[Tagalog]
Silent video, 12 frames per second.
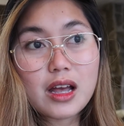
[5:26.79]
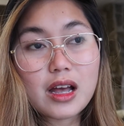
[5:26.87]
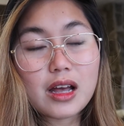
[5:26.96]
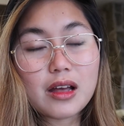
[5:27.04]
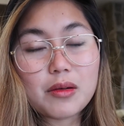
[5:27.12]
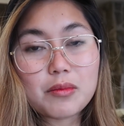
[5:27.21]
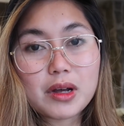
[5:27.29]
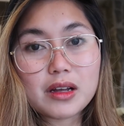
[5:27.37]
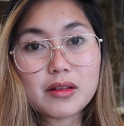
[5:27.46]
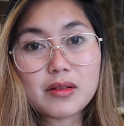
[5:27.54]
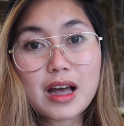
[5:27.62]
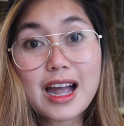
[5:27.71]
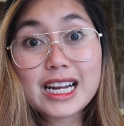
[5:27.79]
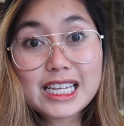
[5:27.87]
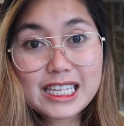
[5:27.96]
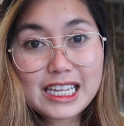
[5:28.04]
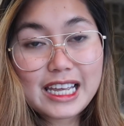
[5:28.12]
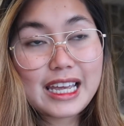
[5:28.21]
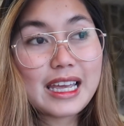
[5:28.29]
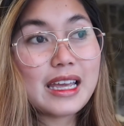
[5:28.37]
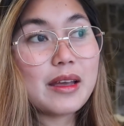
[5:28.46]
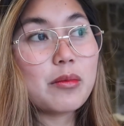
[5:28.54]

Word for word: uh, mag-arte,